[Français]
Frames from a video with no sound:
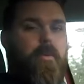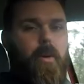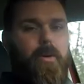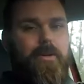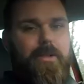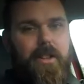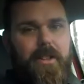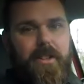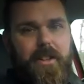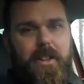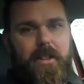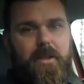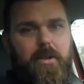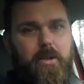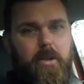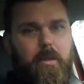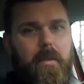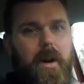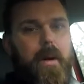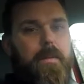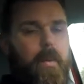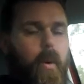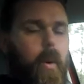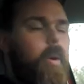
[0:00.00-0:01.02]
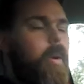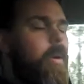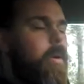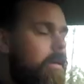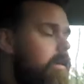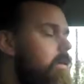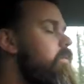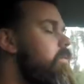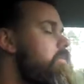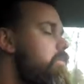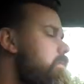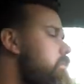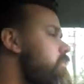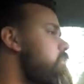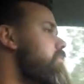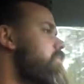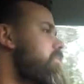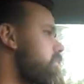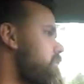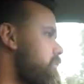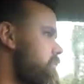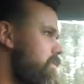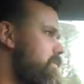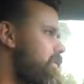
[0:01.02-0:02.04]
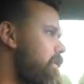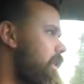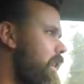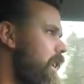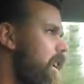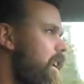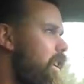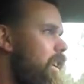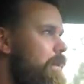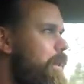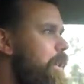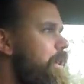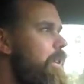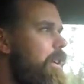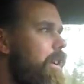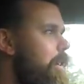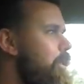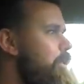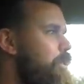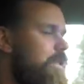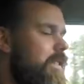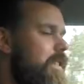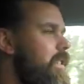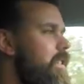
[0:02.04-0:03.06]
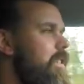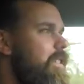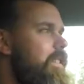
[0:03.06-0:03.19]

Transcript: concentré sur ma polo. Voilà, maintenant c'est.